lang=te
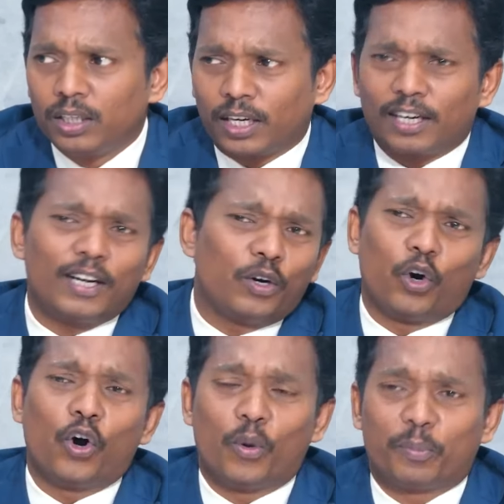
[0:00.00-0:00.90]
జనరల్గా
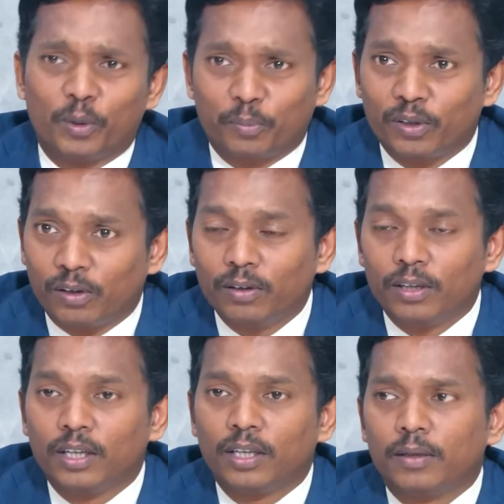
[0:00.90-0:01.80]
హో హోపునో పోనో
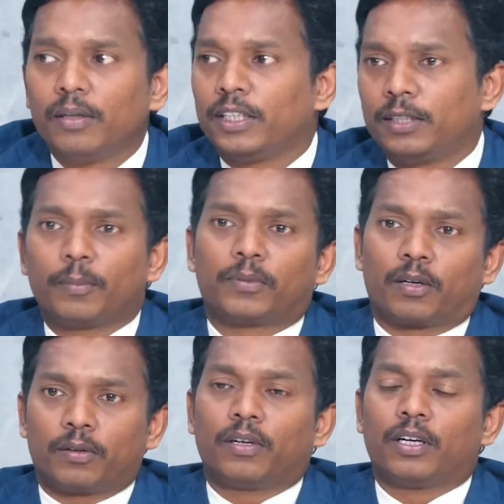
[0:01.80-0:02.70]
ఏం
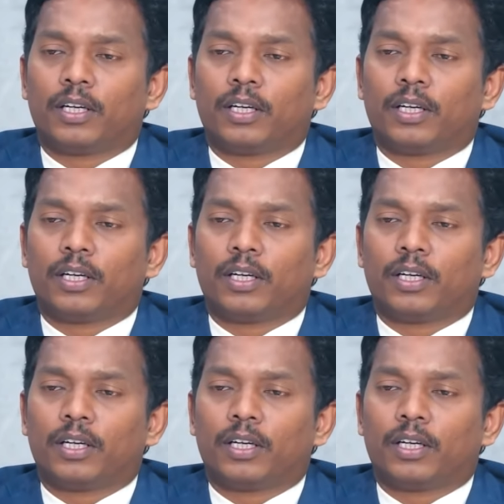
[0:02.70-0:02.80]
చెప్తారు